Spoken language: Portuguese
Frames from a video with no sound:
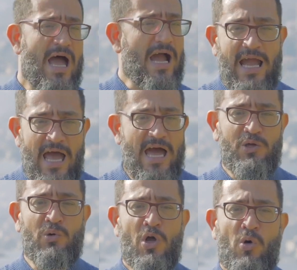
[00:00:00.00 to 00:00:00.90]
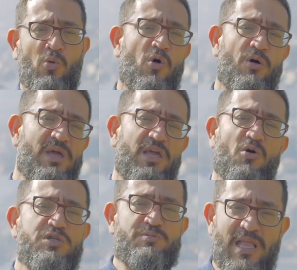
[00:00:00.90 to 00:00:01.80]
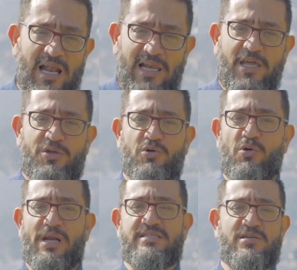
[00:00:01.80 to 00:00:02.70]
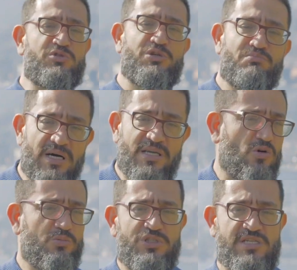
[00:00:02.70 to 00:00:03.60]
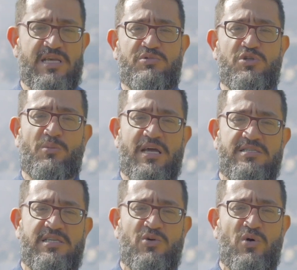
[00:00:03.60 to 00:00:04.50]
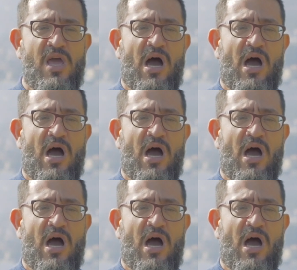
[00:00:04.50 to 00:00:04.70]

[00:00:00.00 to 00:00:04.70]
a Gaio, um homem hospitaleiro, coração de mãe, como dizemos no Brasil,